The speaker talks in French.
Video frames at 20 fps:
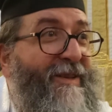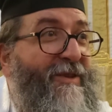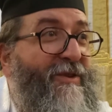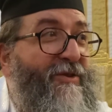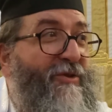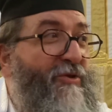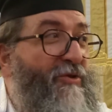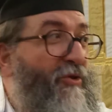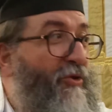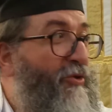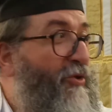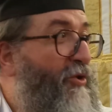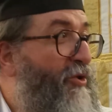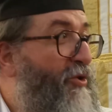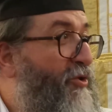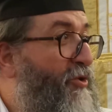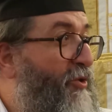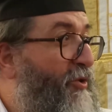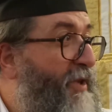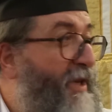Ce jour de
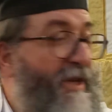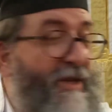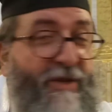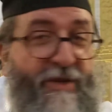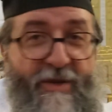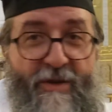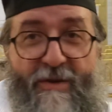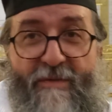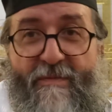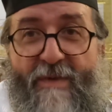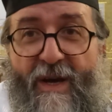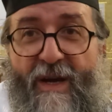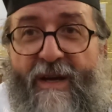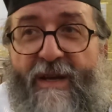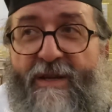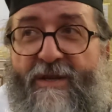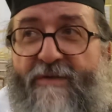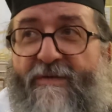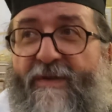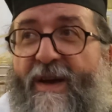Rosh Chodesh euh,
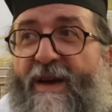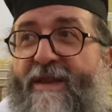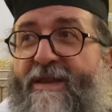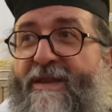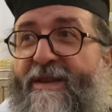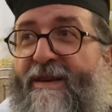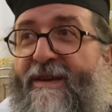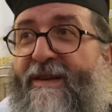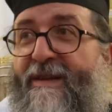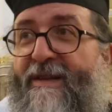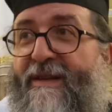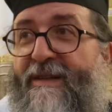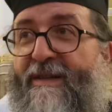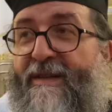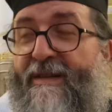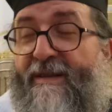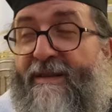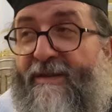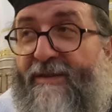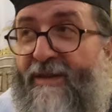Marcheshvan,
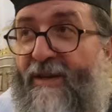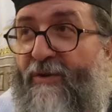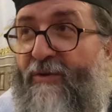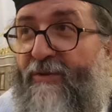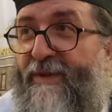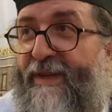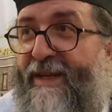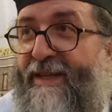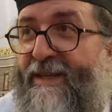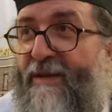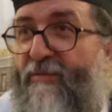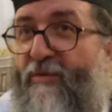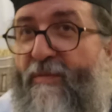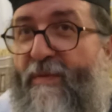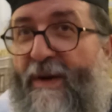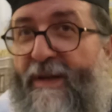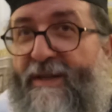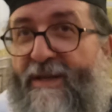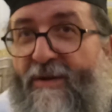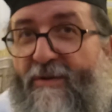dans un contexte un peu
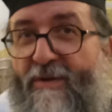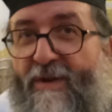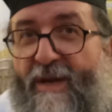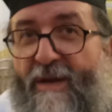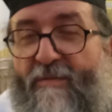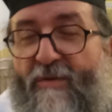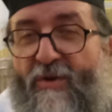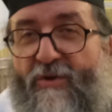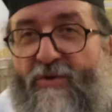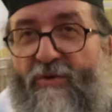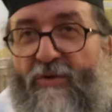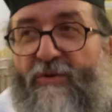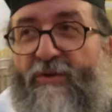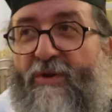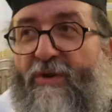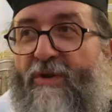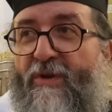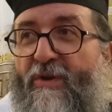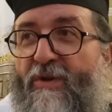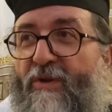particulier, mais le jour
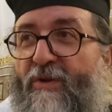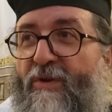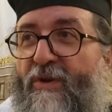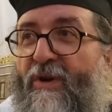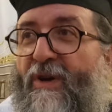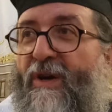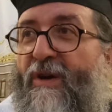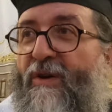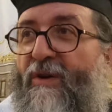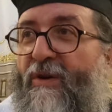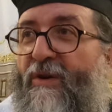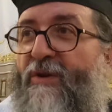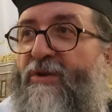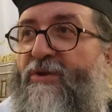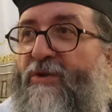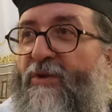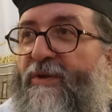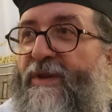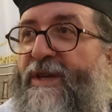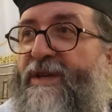de, de
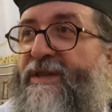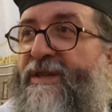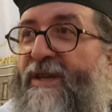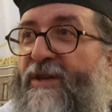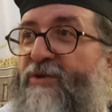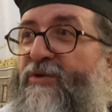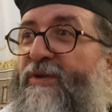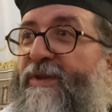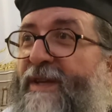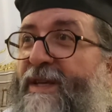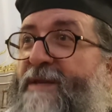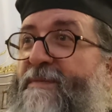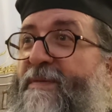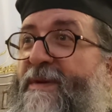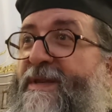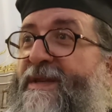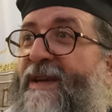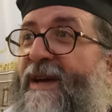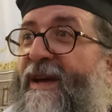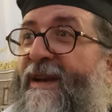Rosh Chodesh est un jour très
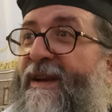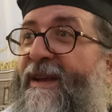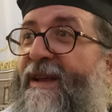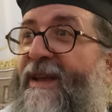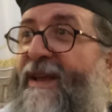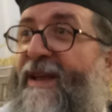spécial,